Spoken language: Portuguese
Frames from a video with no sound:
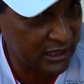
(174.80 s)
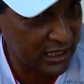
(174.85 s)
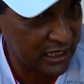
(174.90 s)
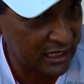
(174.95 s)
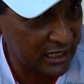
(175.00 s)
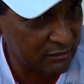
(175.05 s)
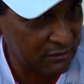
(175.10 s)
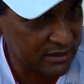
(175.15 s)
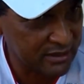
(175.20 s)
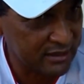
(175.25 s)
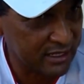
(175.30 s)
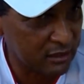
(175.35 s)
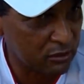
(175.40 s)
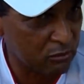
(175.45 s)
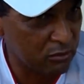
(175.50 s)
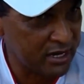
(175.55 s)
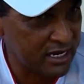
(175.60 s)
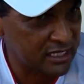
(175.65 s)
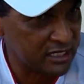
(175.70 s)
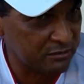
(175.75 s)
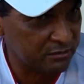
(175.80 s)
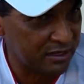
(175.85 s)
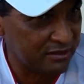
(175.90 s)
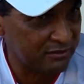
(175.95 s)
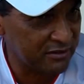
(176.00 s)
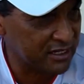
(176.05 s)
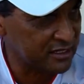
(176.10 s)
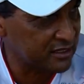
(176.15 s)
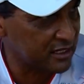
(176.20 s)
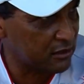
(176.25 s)
tem que dar uma sequência para
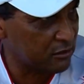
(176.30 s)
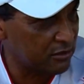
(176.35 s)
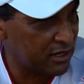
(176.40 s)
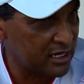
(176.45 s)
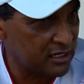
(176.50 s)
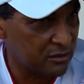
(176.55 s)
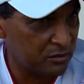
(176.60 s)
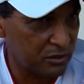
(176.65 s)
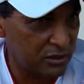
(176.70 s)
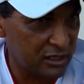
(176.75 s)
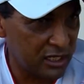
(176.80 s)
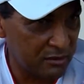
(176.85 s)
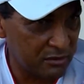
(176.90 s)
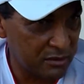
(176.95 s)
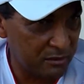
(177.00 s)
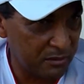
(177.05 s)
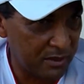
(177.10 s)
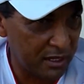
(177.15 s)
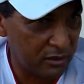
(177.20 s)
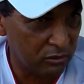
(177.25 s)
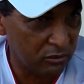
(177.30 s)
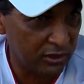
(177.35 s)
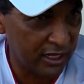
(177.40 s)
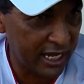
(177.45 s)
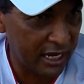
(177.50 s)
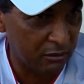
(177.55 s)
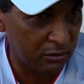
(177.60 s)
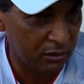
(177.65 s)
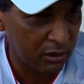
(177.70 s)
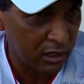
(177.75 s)
ver a sequência. Por exemplo, você pega o
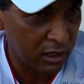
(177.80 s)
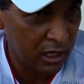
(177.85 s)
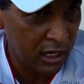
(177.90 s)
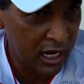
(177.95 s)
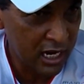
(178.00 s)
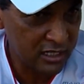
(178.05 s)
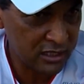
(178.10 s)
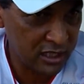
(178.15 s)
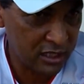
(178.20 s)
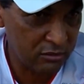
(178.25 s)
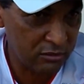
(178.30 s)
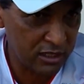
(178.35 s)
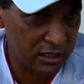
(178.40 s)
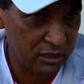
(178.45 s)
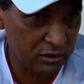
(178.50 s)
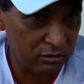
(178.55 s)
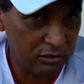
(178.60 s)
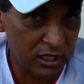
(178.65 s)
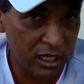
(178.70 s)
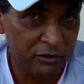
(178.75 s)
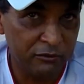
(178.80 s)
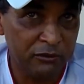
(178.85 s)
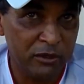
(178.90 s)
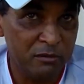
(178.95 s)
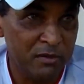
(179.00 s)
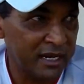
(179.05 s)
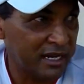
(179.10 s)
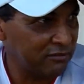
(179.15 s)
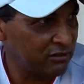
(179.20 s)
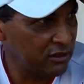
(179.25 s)
Léo, a sequência do Léo foi
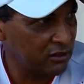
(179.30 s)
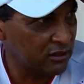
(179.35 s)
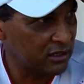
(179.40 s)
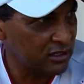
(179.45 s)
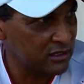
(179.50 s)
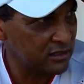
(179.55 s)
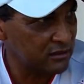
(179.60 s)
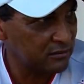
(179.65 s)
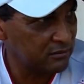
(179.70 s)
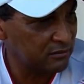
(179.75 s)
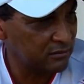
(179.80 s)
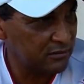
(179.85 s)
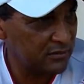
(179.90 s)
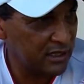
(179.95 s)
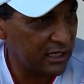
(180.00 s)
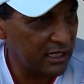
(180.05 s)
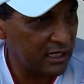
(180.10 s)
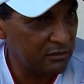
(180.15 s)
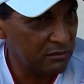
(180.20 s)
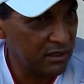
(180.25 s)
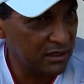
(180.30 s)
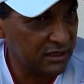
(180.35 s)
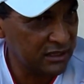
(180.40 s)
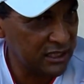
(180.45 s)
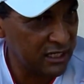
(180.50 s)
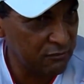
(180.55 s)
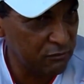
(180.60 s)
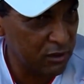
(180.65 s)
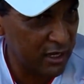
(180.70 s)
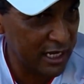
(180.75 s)
maravilhosa. Né? Ele
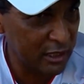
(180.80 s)
manteve uma